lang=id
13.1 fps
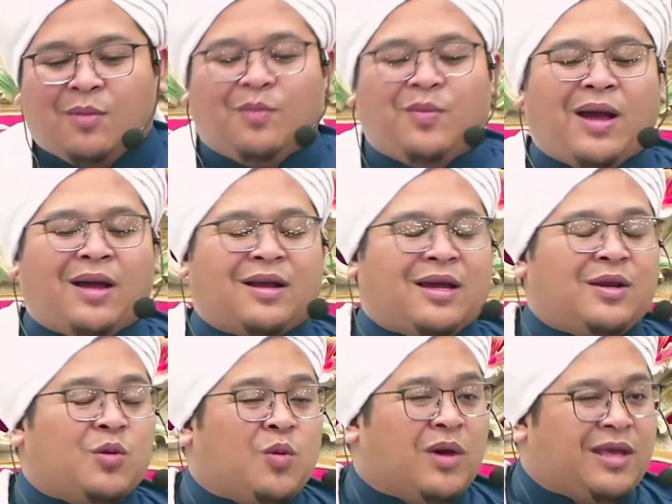bahkan
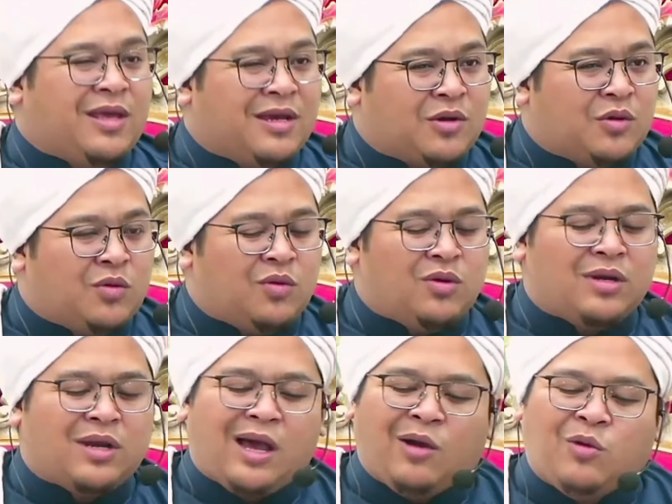wa yakun
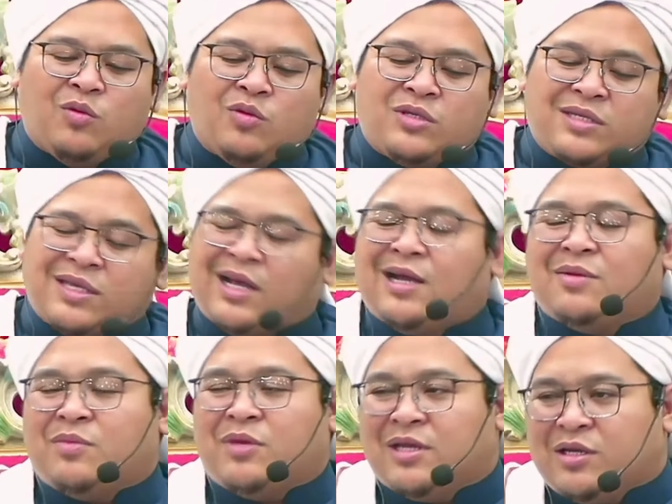awsa'a
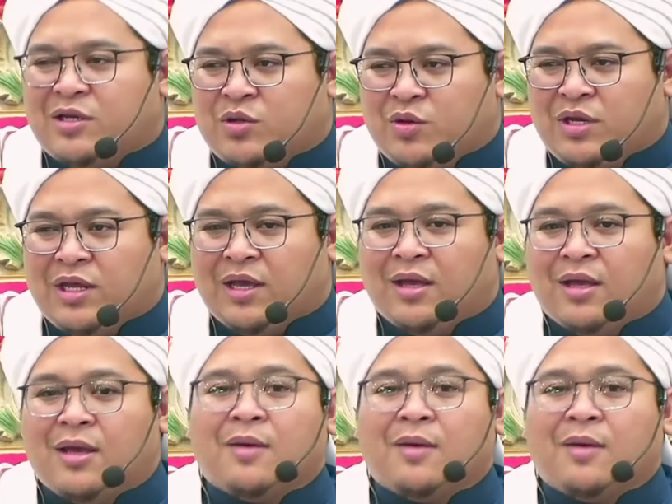minad dunya